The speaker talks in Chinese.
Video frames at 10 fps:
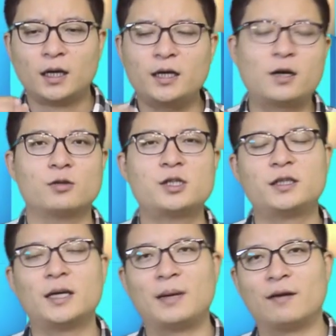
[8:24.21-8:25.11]
一口气
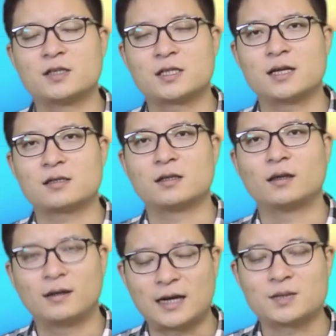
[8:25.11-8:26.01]
跌百分之三十，
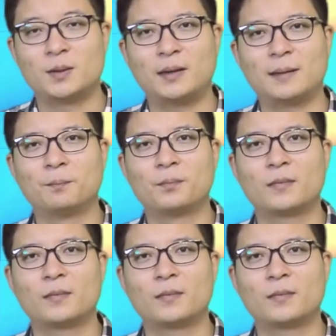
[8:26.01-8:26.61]
那怎么办？